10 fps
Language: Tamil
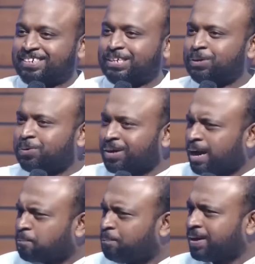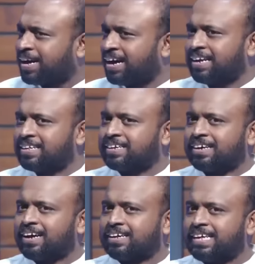ஏதோ ஒரு அற்ப
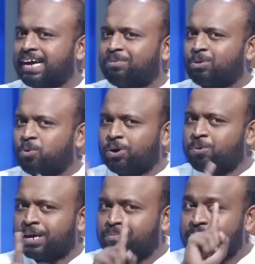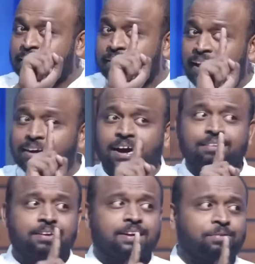காரியத்துக்காக தேவன் ஒருவரையும் நெடுநாள்
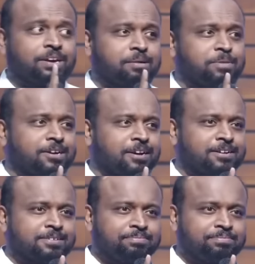காத்திருக்க வைக்க மாட்டார்